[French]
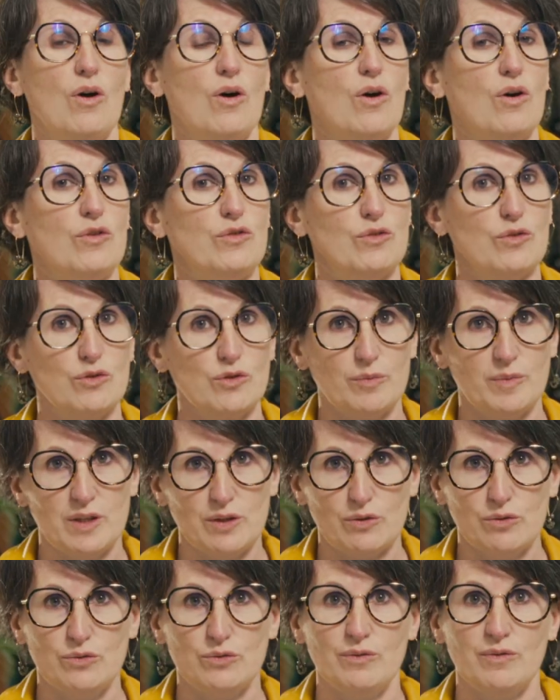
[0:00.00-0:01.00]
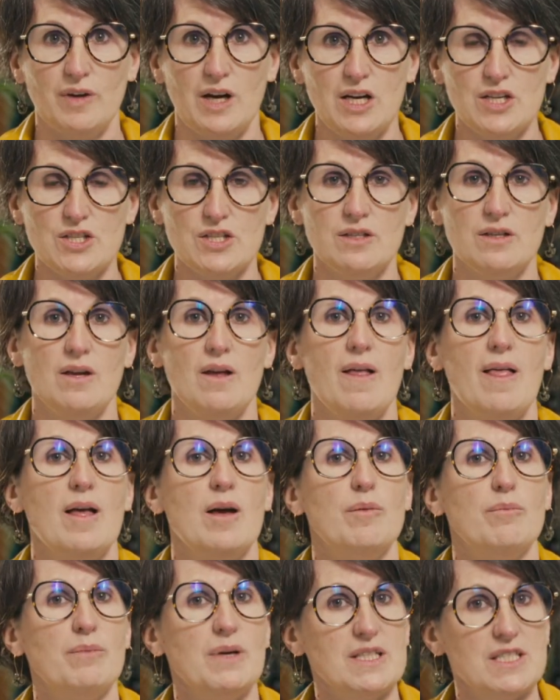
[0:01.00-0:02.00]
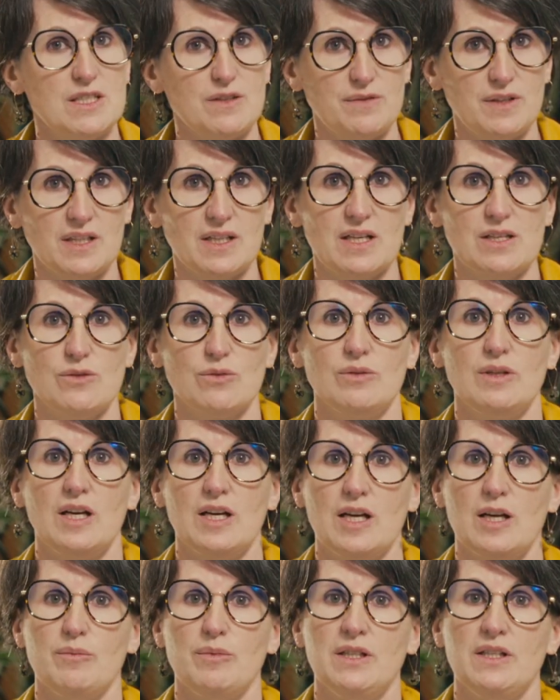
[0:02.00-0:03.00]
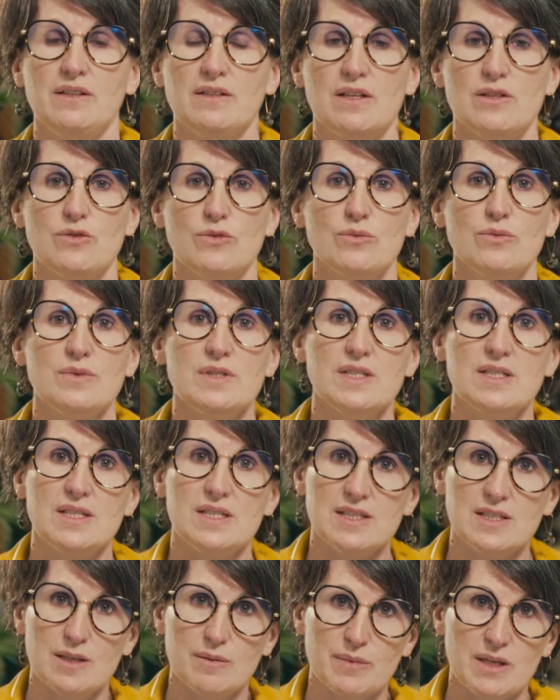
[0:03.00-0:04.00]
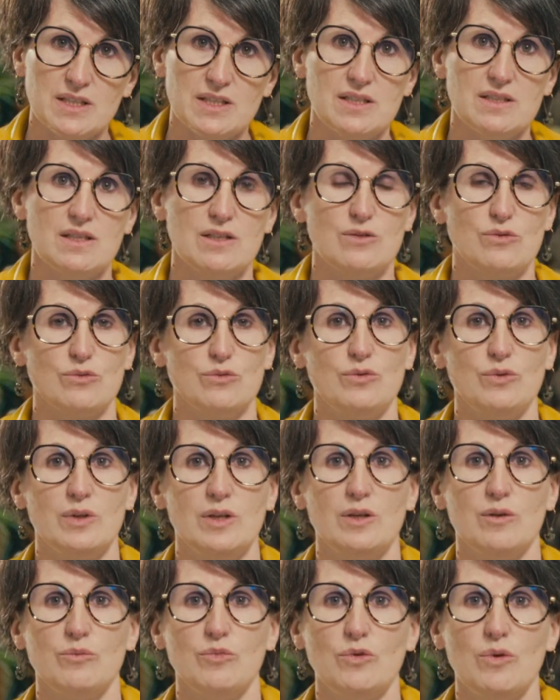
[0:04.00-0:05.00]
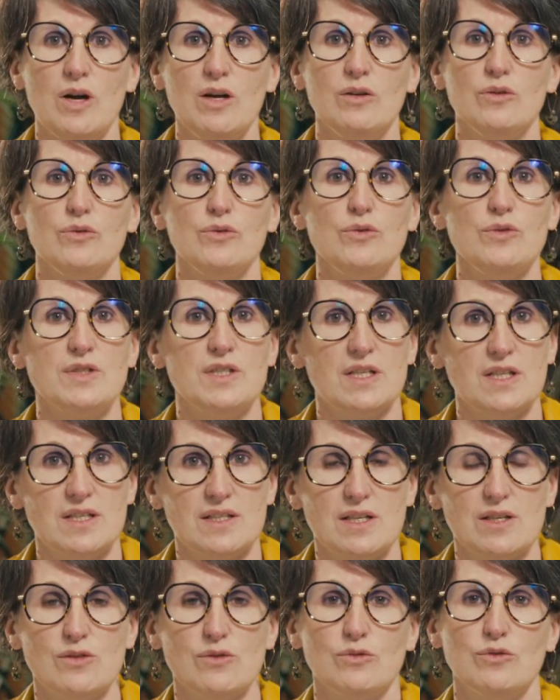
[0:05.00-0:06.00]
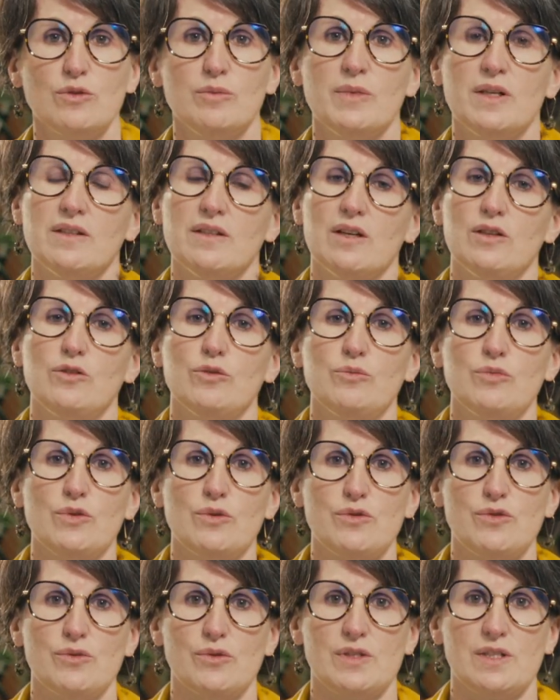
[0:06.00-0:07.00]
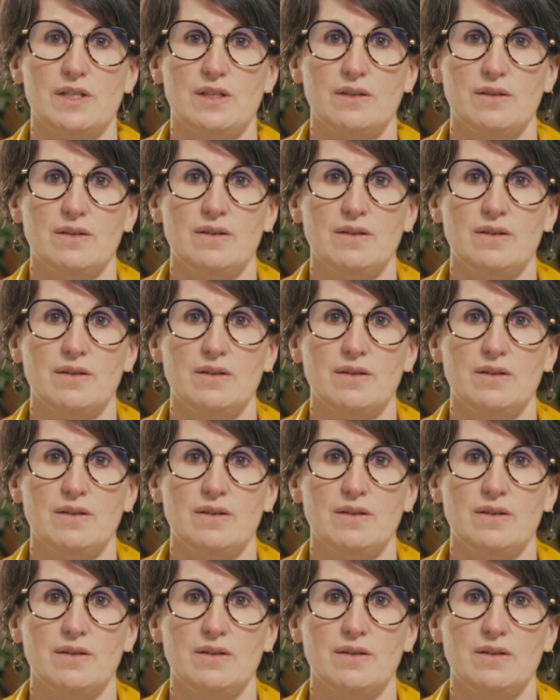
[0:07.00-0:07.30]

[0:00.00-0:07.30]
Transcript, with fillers: En tant que maître d'ouvrage, massification de la réhabilitation, systématisation du réemploi, utilisation de matériaux biosourcés.